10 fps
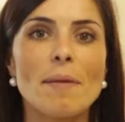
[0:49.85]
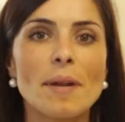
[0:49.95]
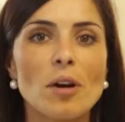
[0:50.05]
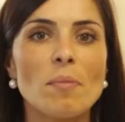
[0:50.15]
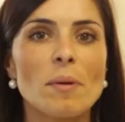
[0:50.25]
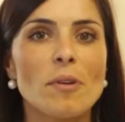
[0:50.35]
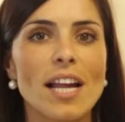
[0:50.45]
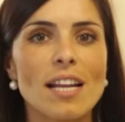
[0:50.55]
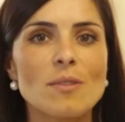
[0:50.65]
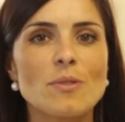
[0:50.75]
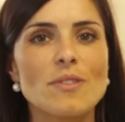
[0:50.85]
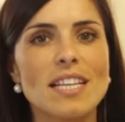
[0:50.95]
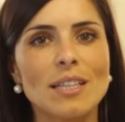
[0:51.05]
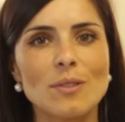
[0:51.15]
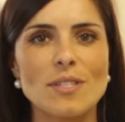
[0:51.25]
E para comemorar os
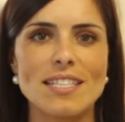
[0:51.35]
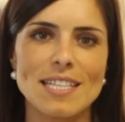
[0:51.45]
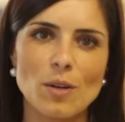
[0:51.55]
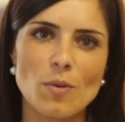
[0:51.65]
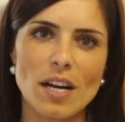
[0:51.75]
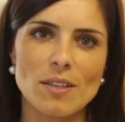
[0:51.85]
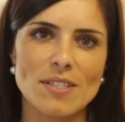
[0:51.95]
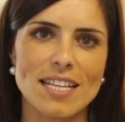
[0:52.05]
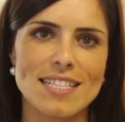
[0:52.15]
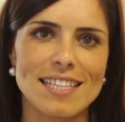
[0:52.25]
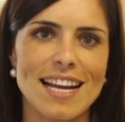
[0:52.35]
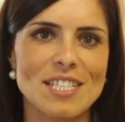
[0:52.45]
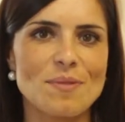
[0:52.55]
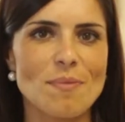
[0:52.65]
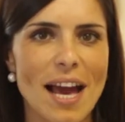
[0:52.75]
205 anos da
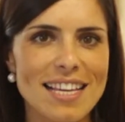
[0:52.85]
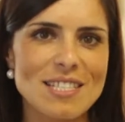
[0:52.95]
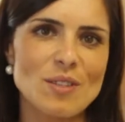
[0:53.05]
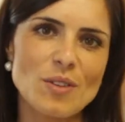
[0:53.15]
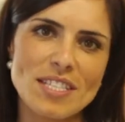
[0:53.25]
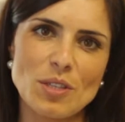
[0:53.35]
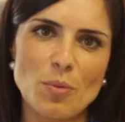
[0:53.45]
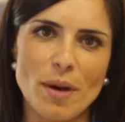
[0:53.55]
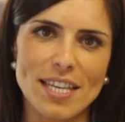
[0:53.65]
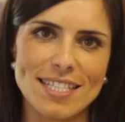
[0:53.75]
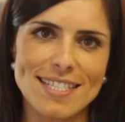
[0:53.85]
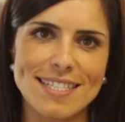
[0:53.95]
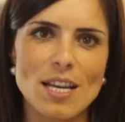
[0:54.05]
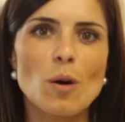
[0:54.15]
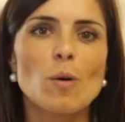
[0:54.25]
cidade mais doce do país,